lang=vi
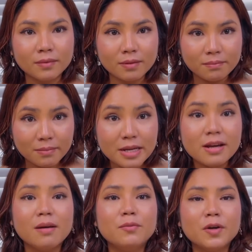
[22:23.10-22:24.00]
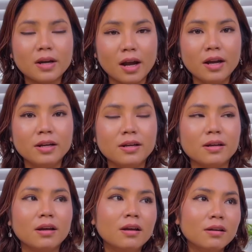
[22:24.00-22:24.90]
bây giờ Mary kể
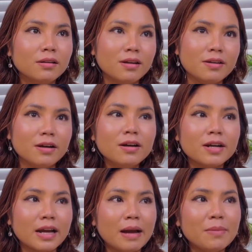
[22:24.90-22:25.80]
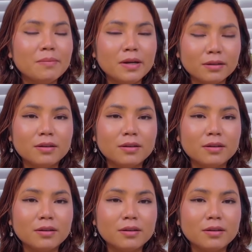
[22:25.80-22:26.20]
thì thì những người khác mới biết